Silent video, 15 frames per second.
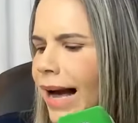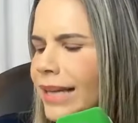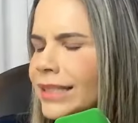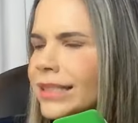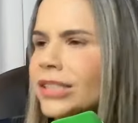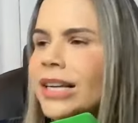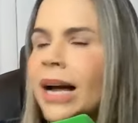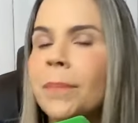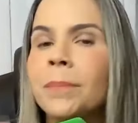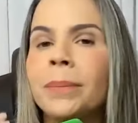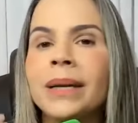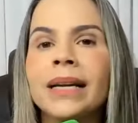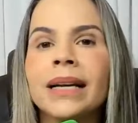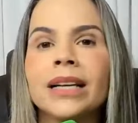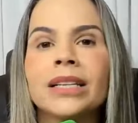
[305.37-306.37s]
A gente já
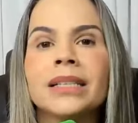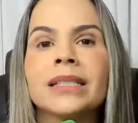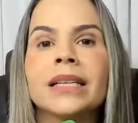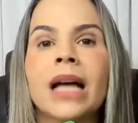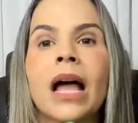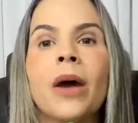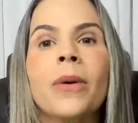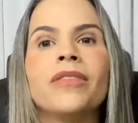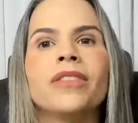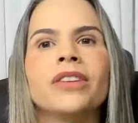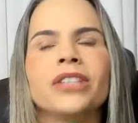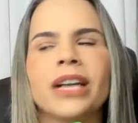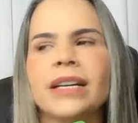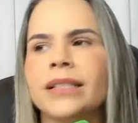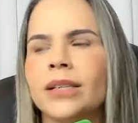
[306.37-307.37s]
brinca, já diz assim, é o
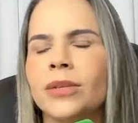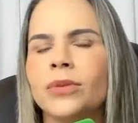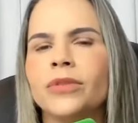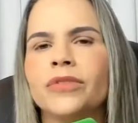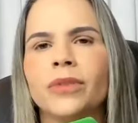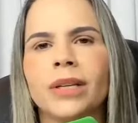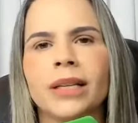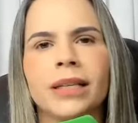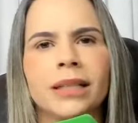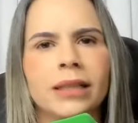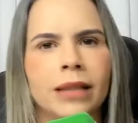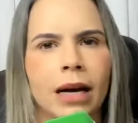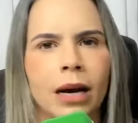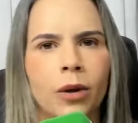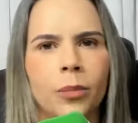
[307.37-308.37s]
evangelho segundo fulana de
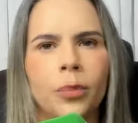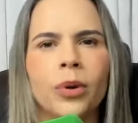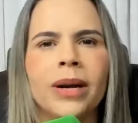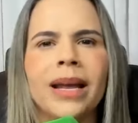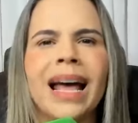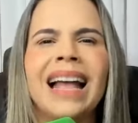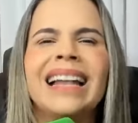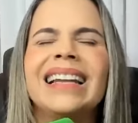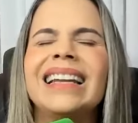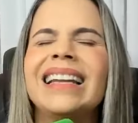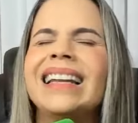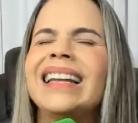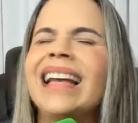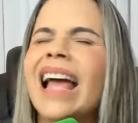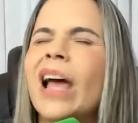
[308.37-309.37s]
tal. Porque
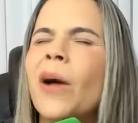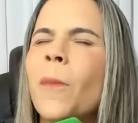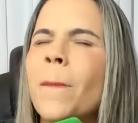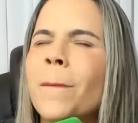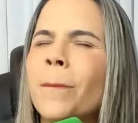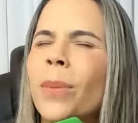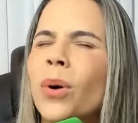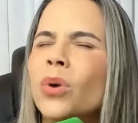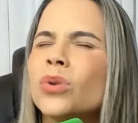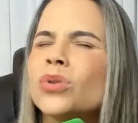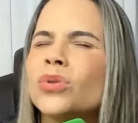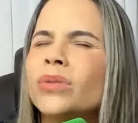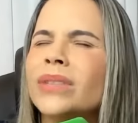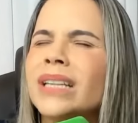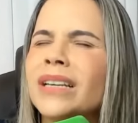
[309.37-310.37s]
ali é um
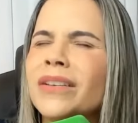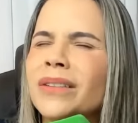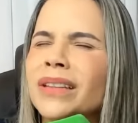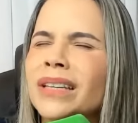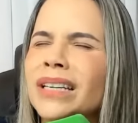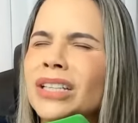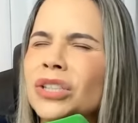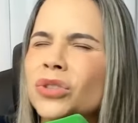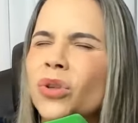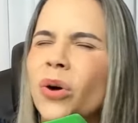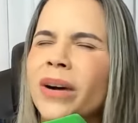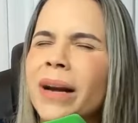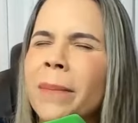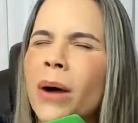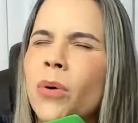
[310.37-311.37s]
poço de, de
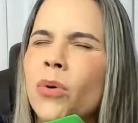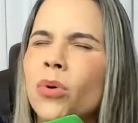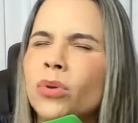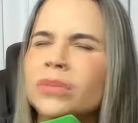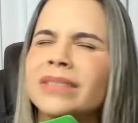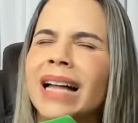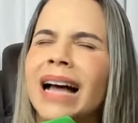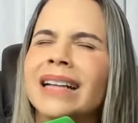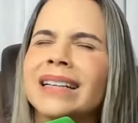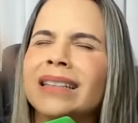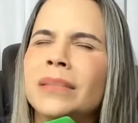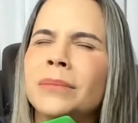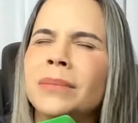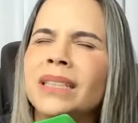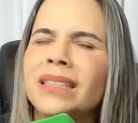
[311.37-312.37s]
história mal contada,
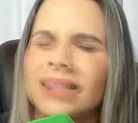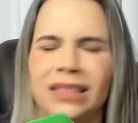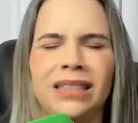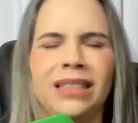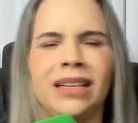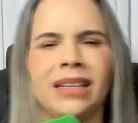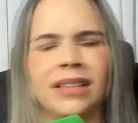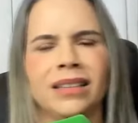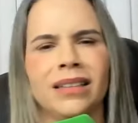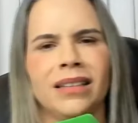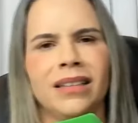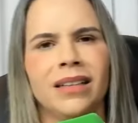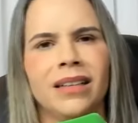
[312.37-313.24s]
de mentira